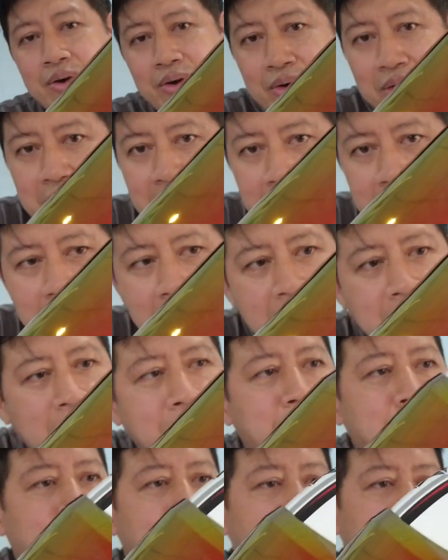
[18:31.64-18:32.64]
โอเค
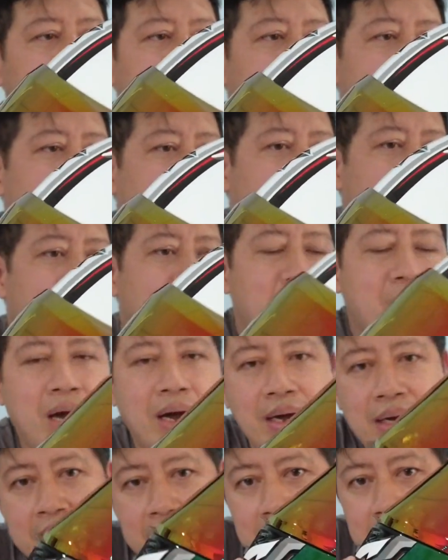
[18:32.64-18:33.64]
ก็
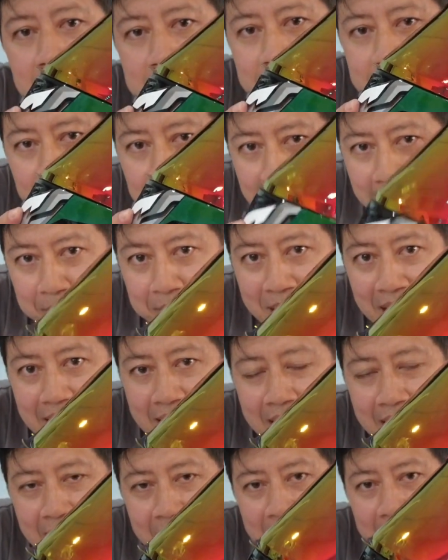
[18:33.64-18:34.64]
สำหรับรา
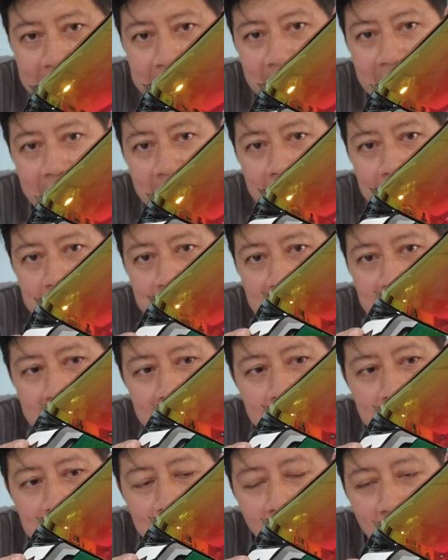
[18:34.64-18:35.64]
คานะครับนี่
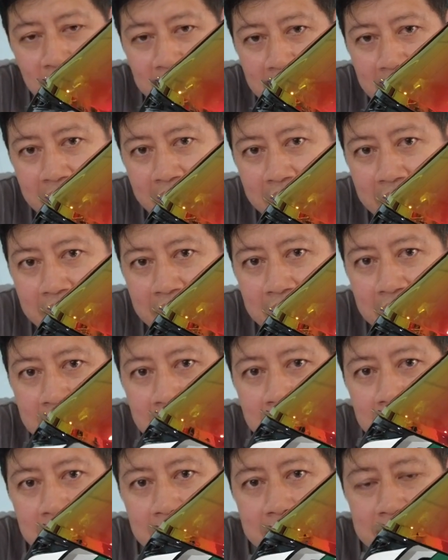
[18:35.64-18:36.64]
บอกเลย
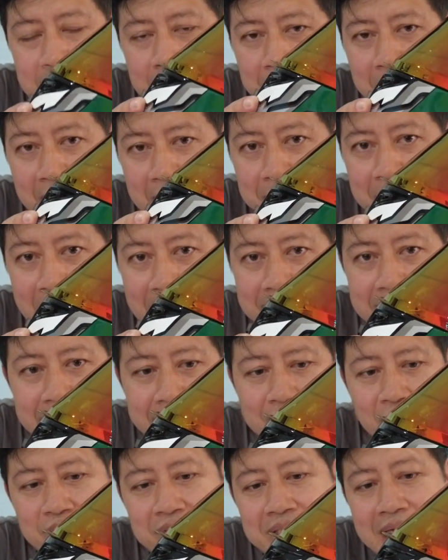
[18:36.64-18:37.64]
สำหรับใครที่
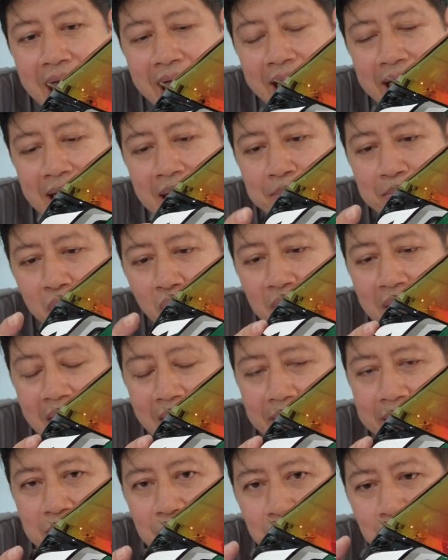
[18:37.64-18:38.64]
สนใจครับมอง
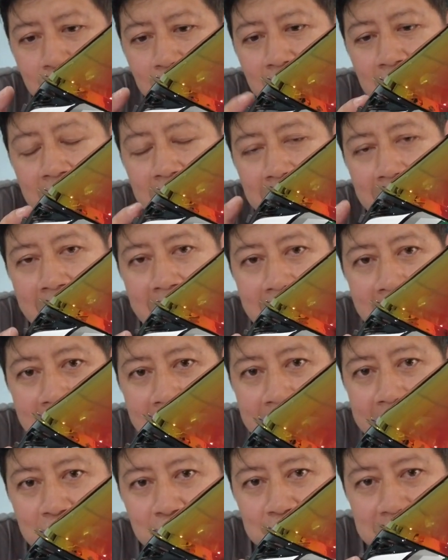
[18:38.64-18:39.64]
หาอยู่รา
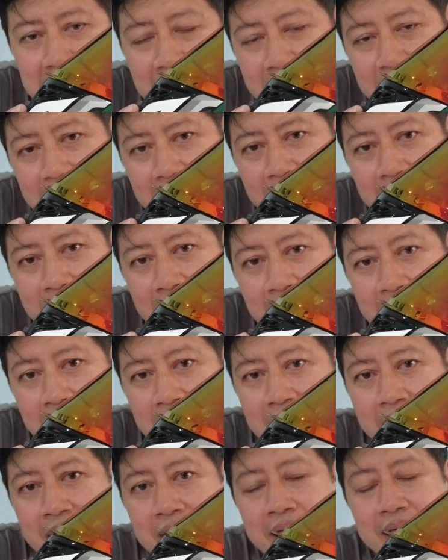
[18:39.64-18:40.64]
คาอยู่
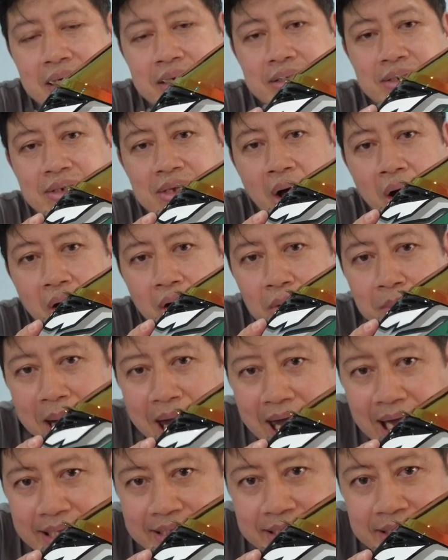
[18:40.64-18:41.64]

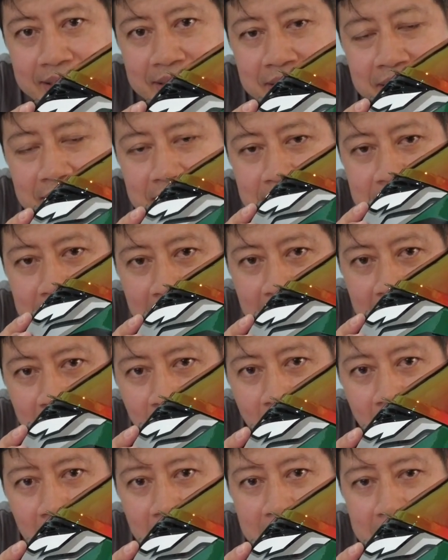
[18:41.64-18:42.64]
ที่
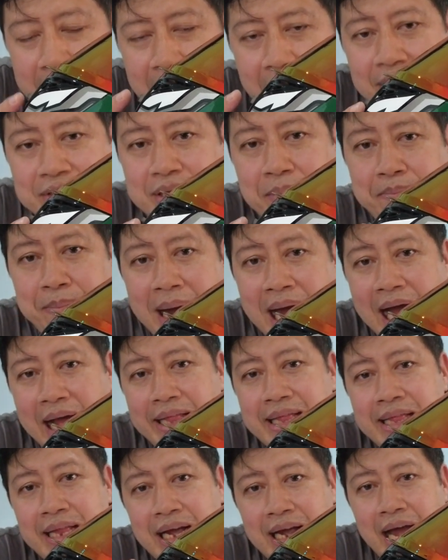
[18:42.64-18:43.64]
2,490 บาท
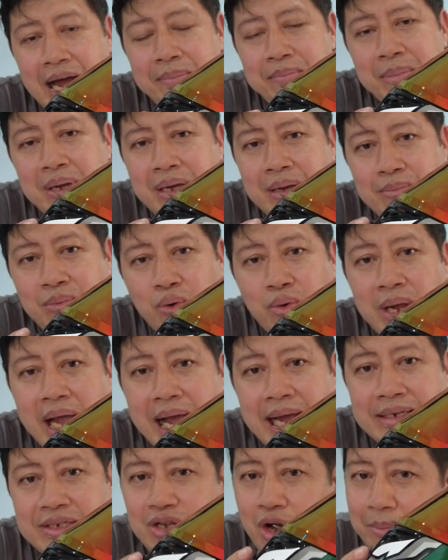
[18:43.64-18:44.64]
นะครับพูด
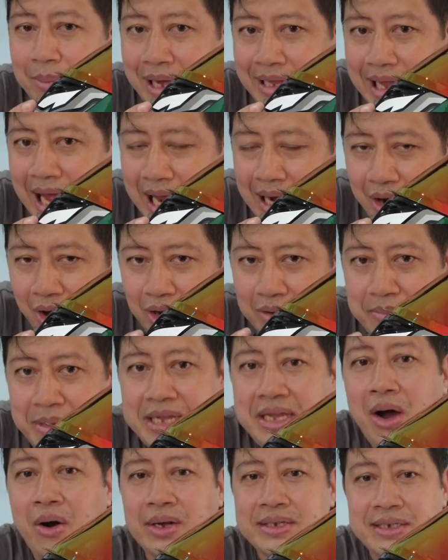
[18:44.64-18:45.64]
ง่าย 2,500 มี
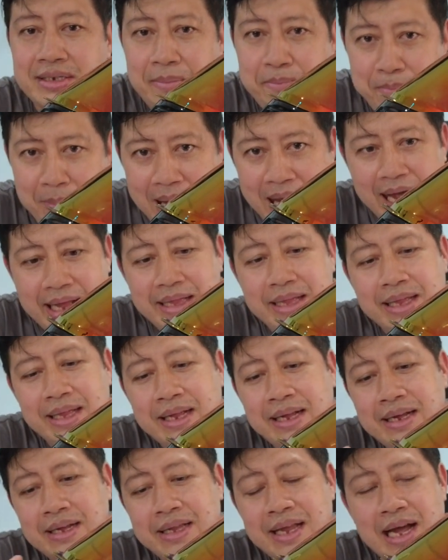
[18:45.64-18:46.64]
ทอน10บาท
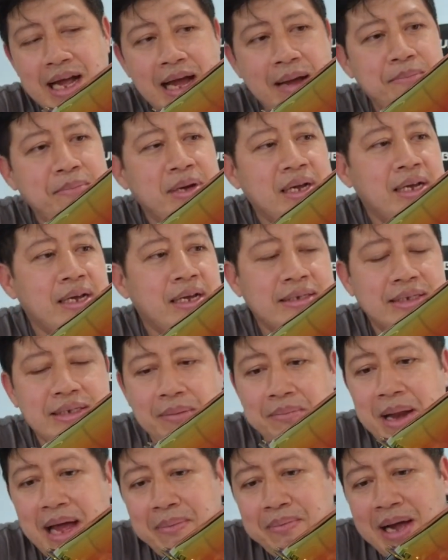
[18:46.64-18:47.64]
wow. นะครับ
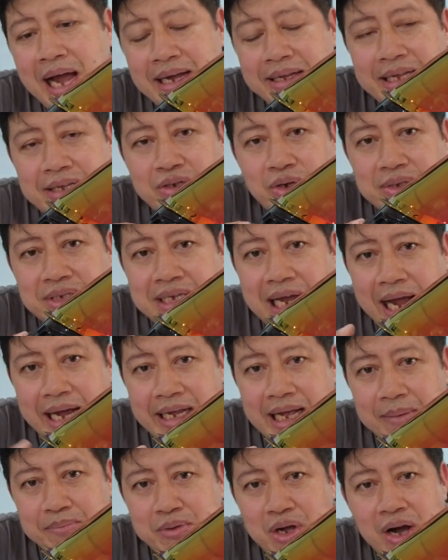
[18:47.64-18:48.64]
สำหรับใครที่สนใจ
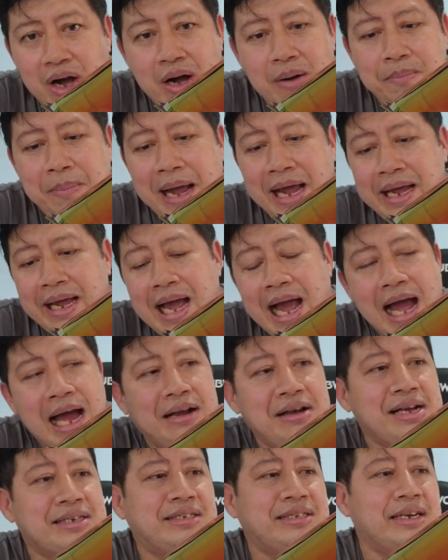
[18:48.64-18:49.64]
ครับก็ไปหา
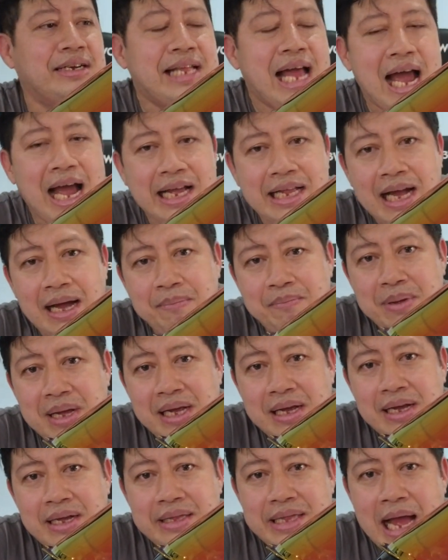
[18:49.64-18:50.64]
เลือกซื้อได้นะครับ
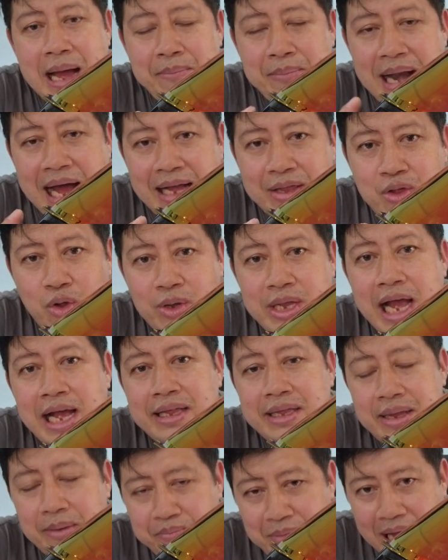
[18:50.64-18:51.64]
ตามร้านตัวแท
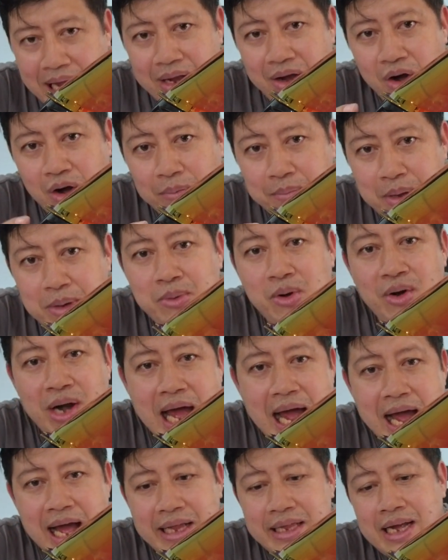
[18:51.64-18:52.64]
นจำหน่ายของบิโม
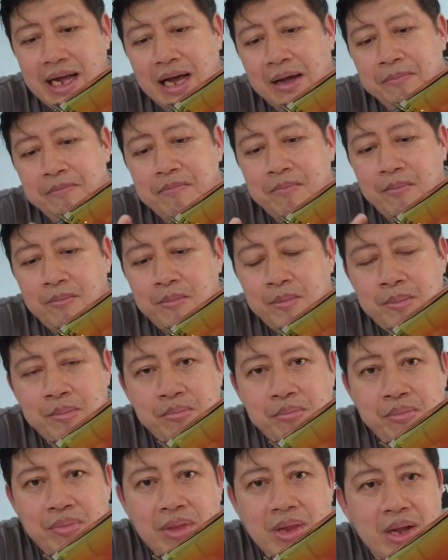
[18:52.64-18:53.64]
ล่านะครับ
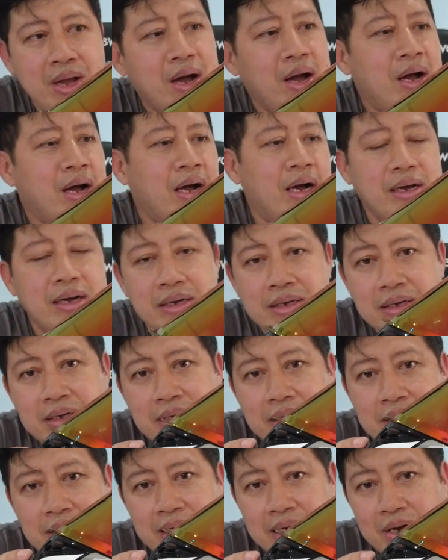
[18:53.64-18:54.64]
ก็
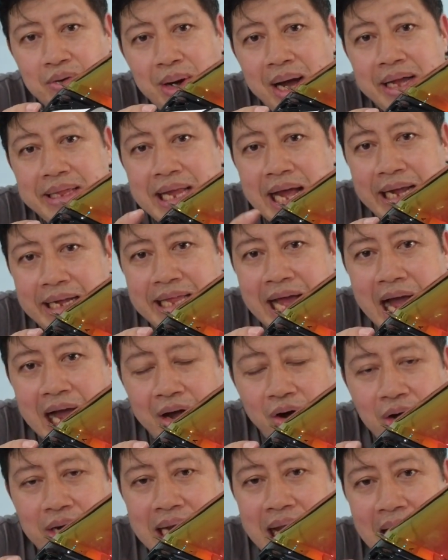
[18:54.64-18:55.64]
หรือว่าในทาง
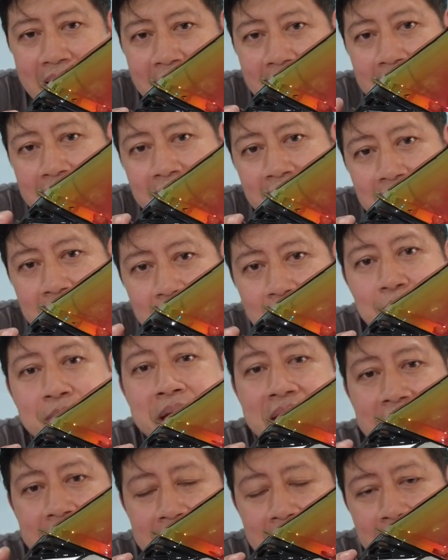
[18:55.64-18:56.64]
ออนไลน์ก็
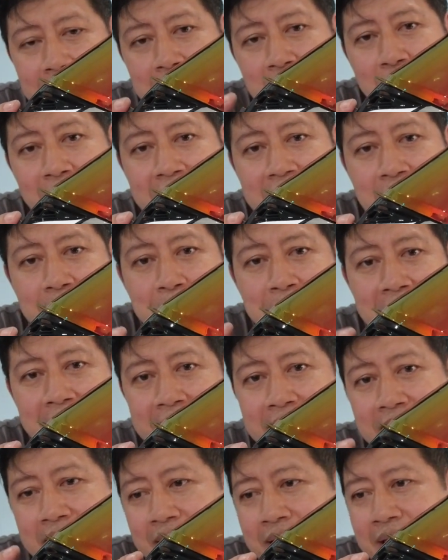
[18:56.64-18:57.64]
มีนะครับ ไม่ว่าจะเป็น